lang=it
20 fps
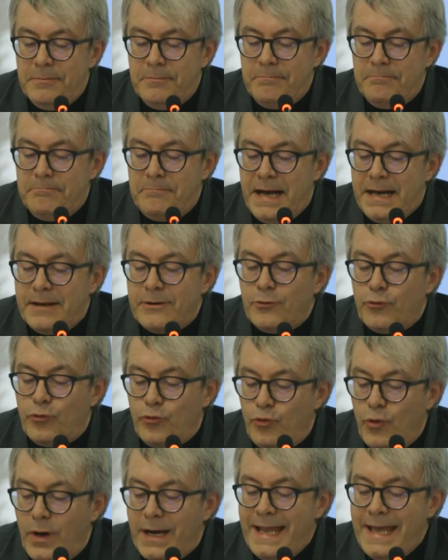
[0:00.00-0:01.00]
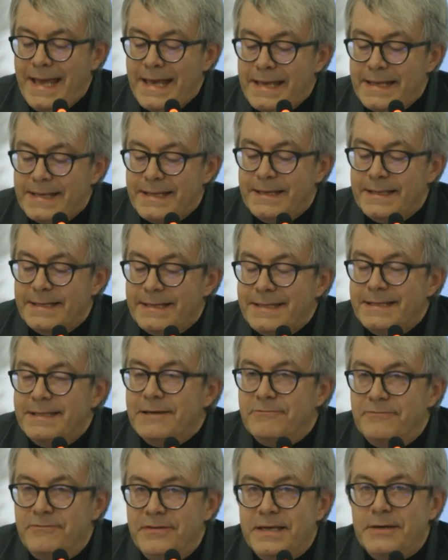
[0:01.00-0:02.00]
ma qual è
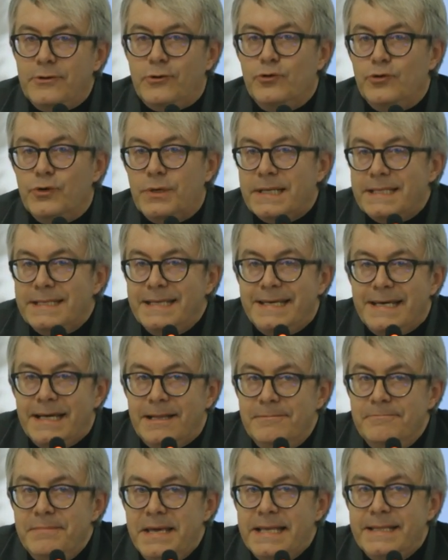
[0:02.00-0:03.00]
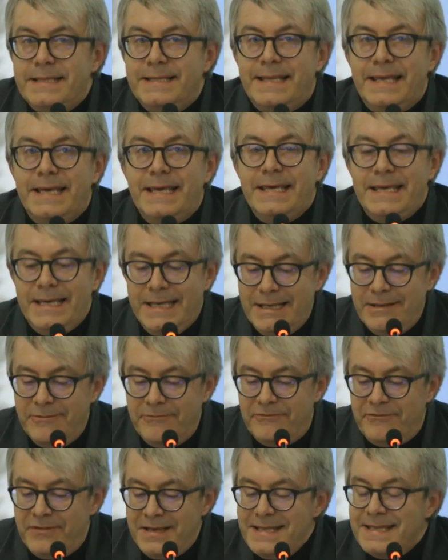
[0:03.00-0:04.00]
davvero radicalmente il
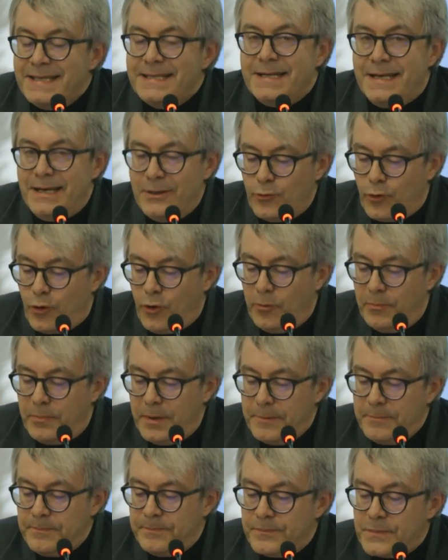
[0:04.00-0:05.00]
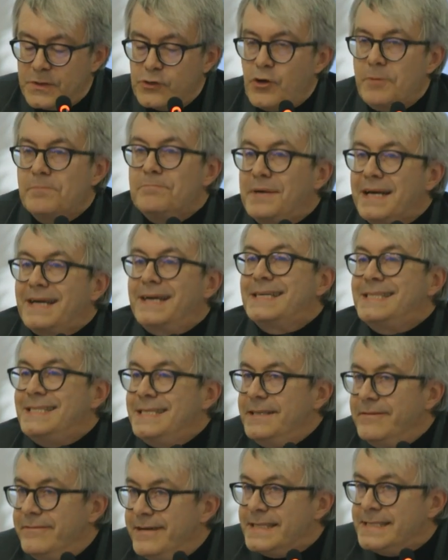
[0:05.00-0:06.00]
fine dell'Europa? Cioè, perché
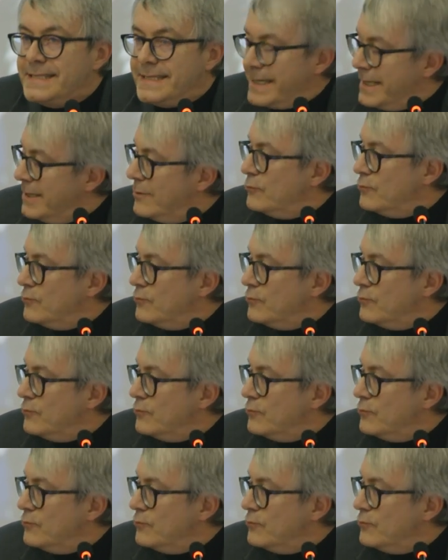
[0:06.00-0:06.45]
ci deve essere